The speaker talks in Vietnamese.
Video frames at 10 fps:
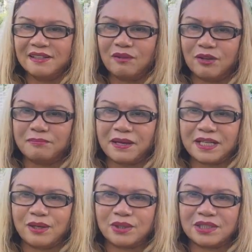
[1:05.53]
Ngọc Anh
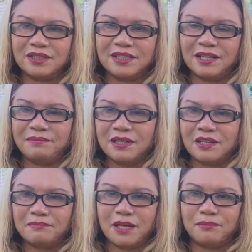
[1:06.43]
bắt đầu sự nghiệp
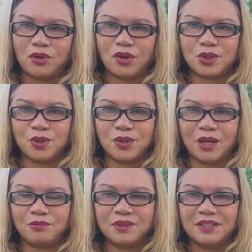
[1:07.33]
bằng một con số
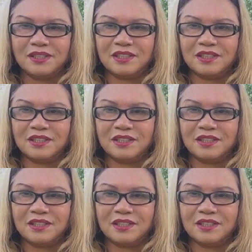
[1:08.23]
không,